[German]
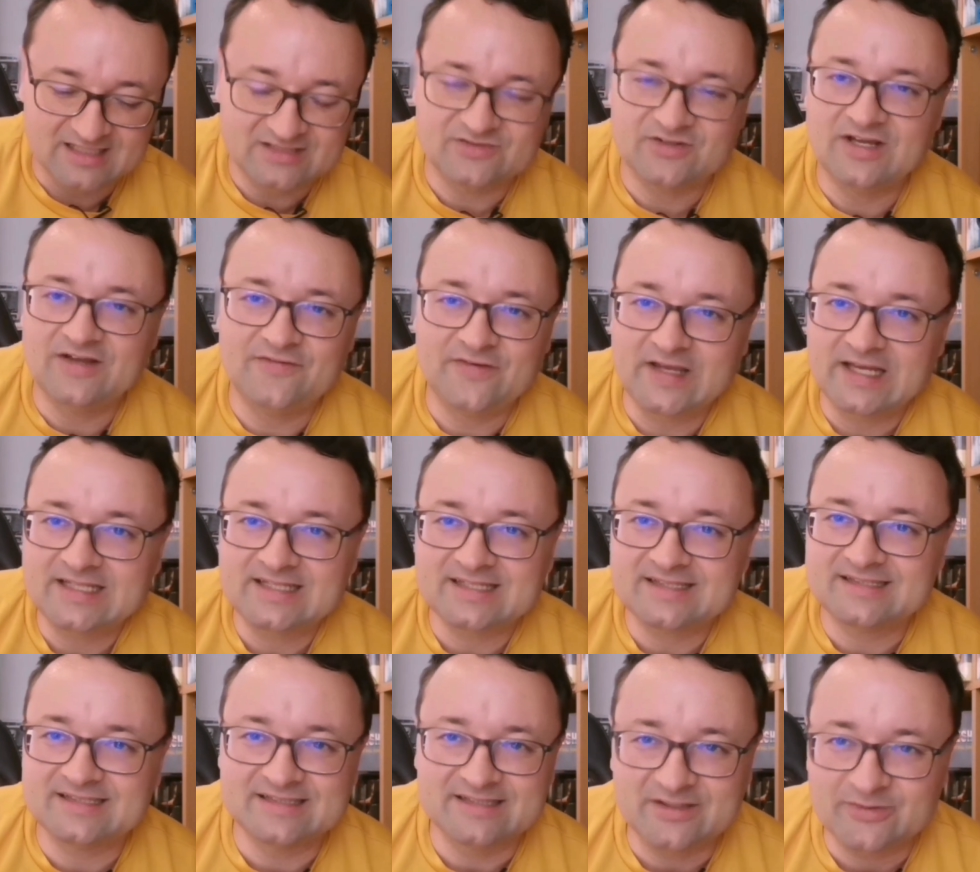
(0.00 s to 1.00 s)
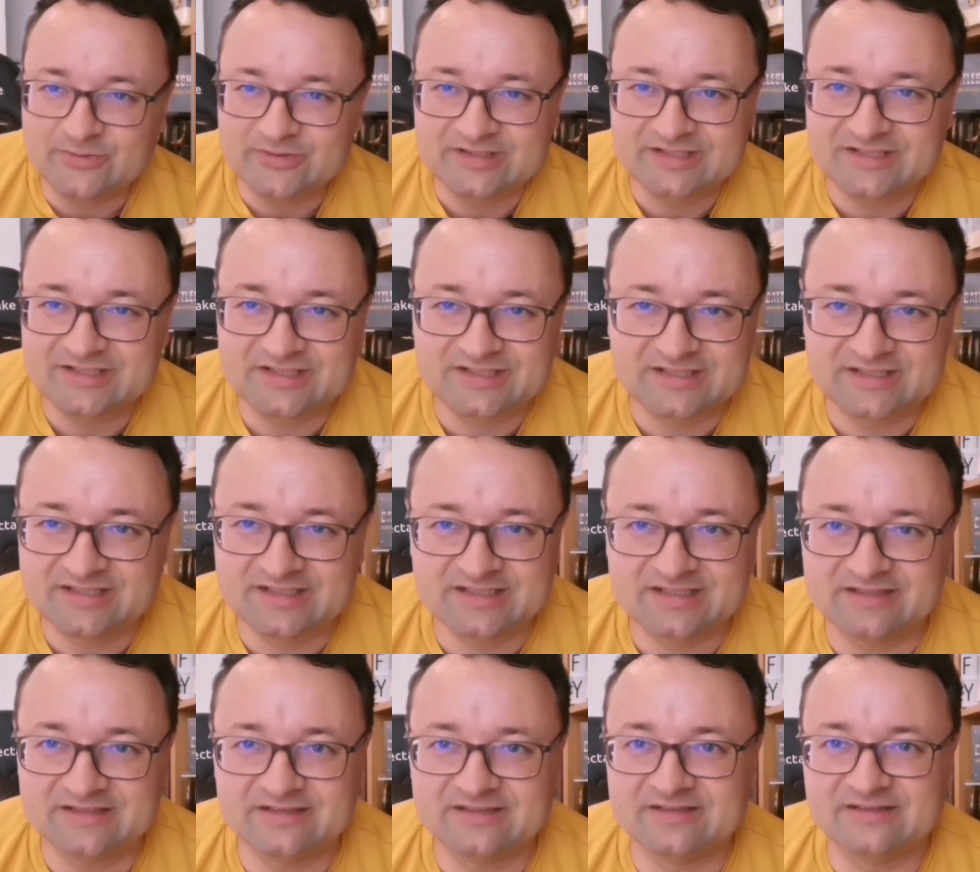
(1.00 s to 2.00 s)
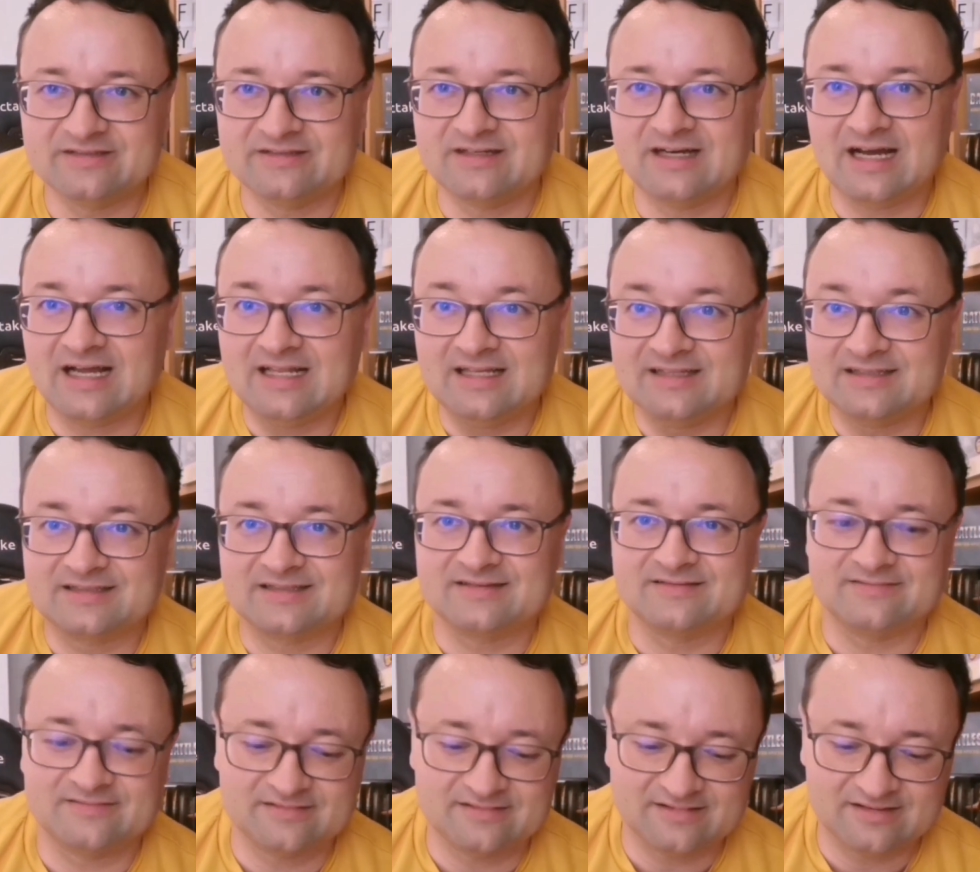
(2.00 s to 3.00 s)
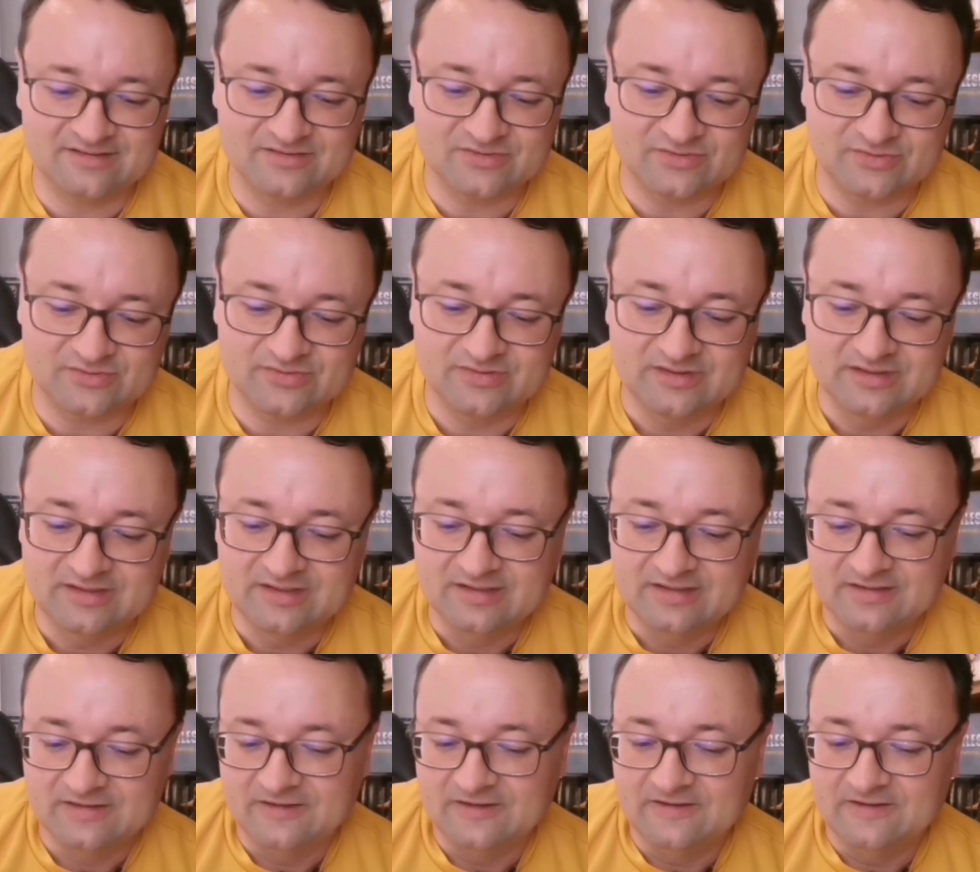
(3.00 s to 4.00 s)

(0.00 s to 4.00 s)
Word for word: Also Effekte sind auch nicht äh, alles. Ne? Also